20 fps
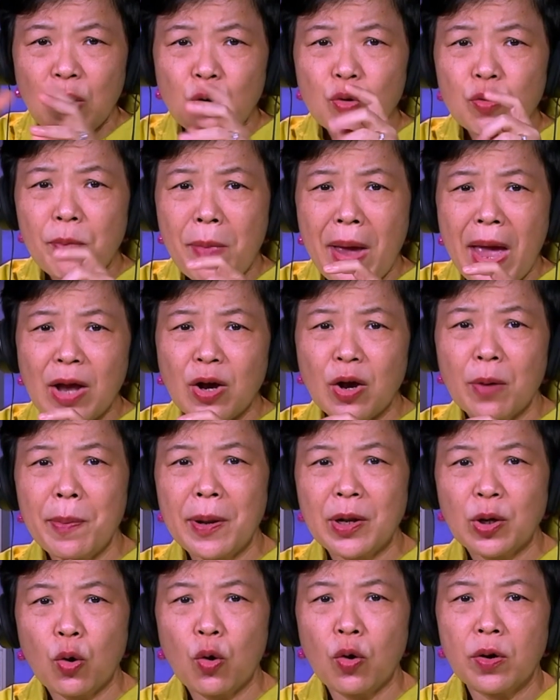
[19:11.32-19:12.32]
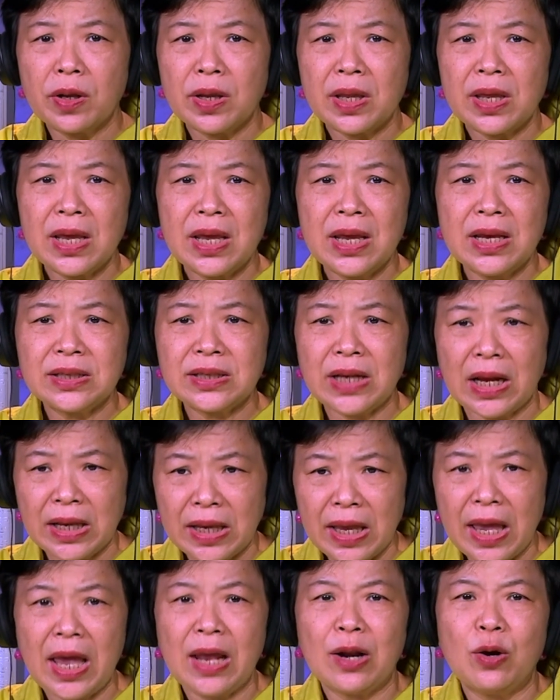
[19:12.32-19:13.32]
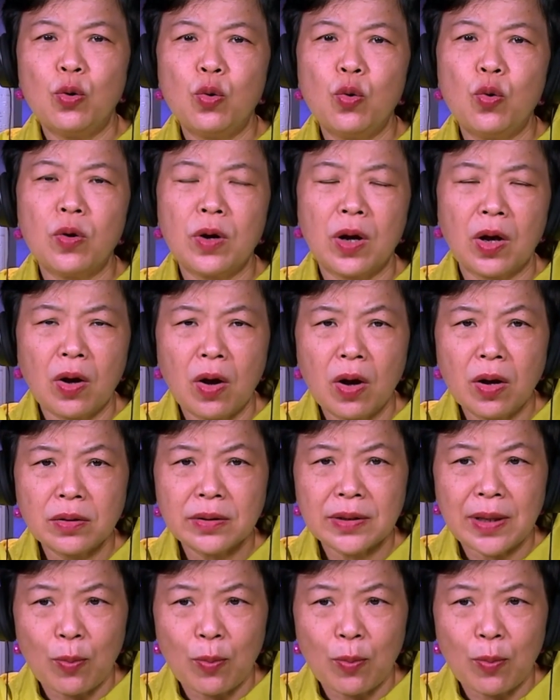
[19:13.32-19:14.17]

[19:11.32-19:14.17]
แล้วคุณแม่ก็เป็นคนที่สังเกตลูกแล้วก็